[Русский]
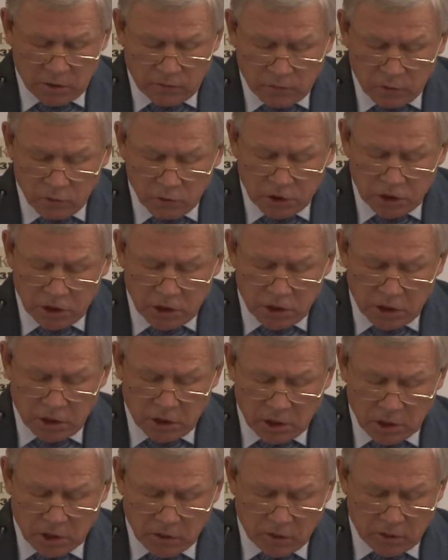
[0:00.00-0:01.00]
о включении
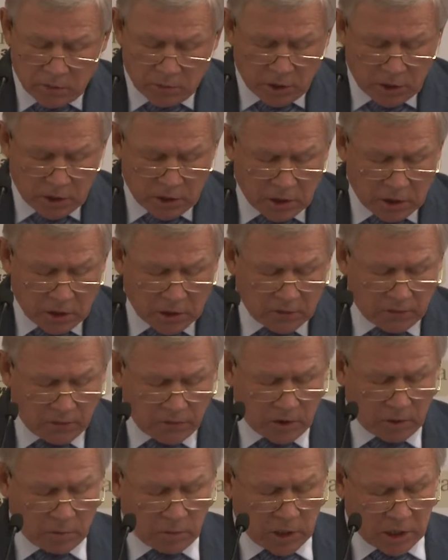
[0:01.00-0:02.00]
этого проекта в
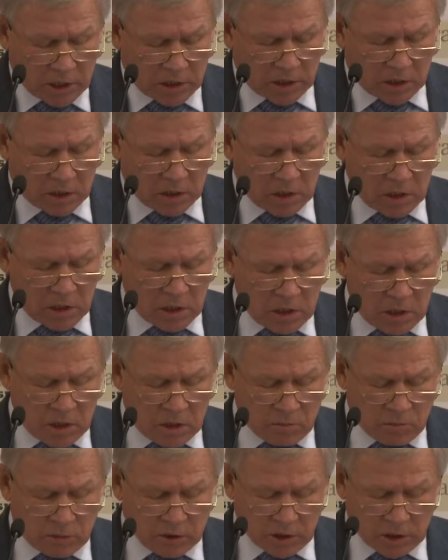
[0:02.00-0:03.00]
формате
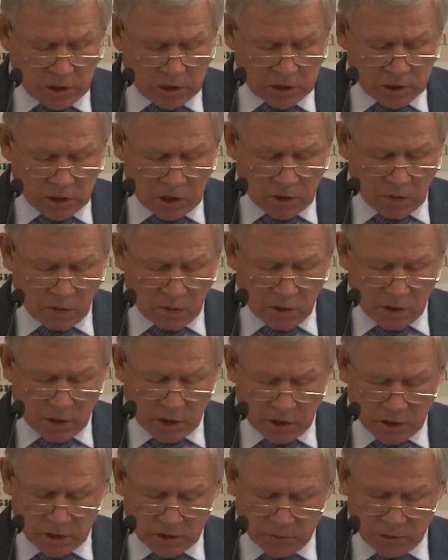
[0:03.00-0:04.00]
многоцелевой
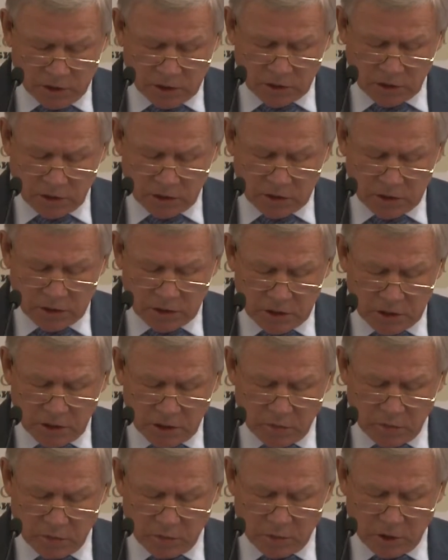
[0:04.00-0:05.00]
аэрокосмической
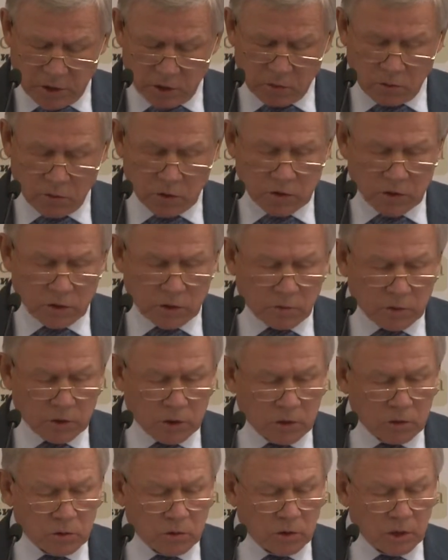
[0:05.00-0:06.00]
системы прогнозного
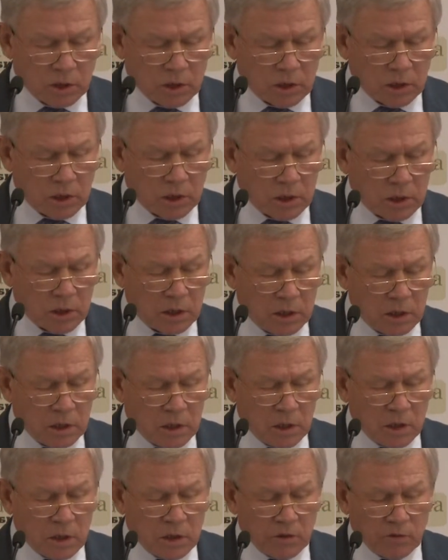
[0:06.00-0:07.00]
мониторинга
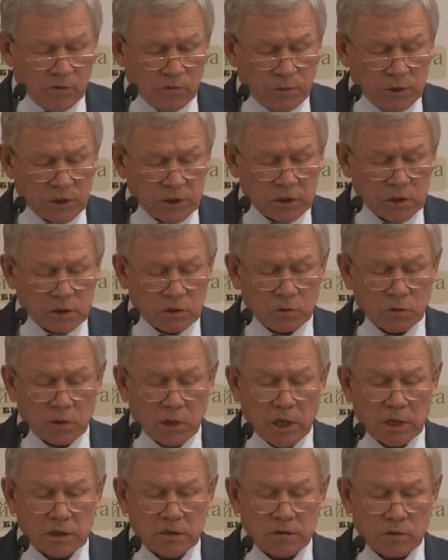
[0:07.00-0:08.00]
в
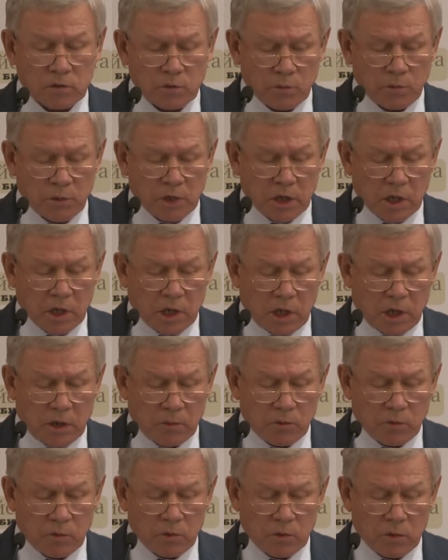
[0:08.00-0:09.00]
межгосударственную
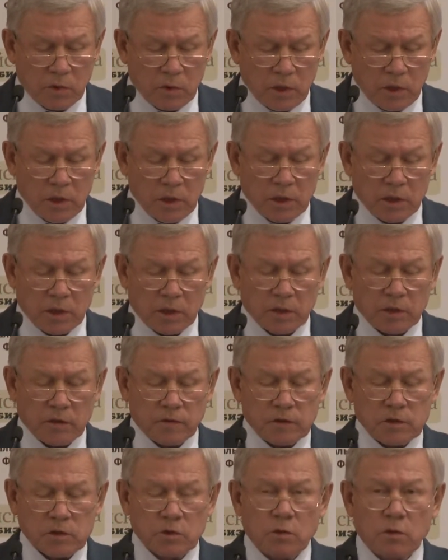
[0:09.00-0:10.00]
программу
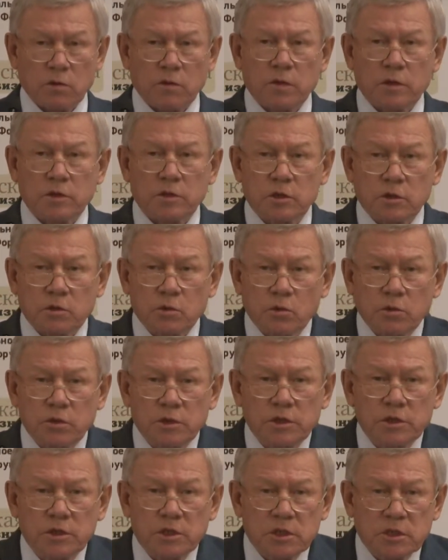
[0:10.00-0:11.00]
инновационного
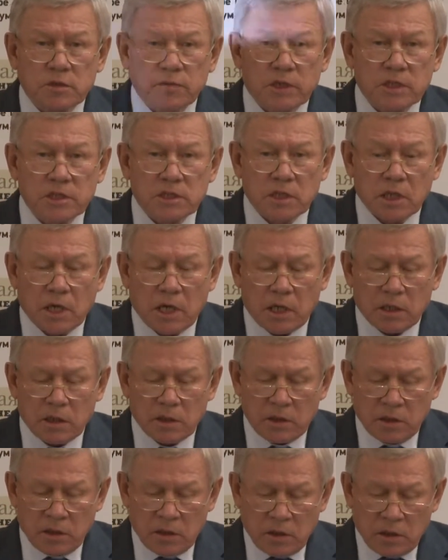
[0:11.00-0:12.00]
сотрудничества стран
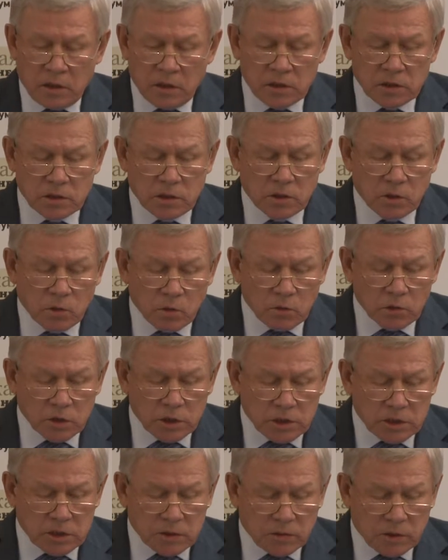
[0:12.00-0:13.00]

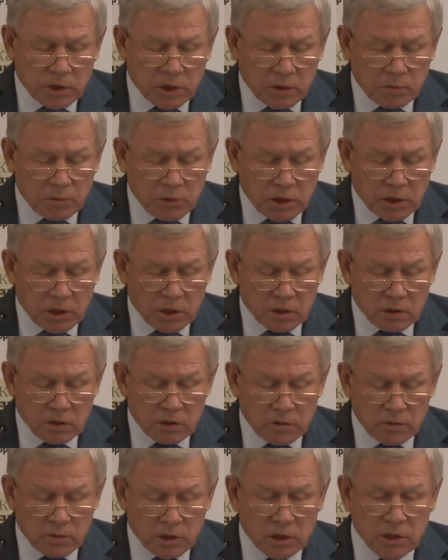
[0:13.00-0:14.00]
Содружества на период до
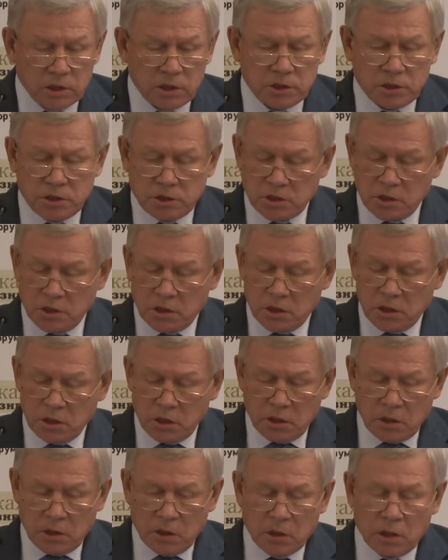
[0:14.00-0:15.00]

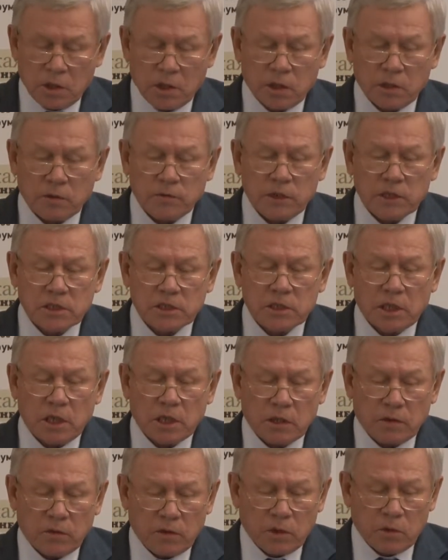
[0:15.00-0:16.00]
2020
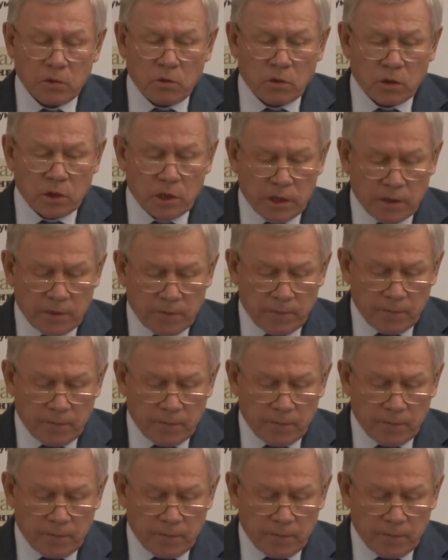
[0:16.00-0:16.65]
года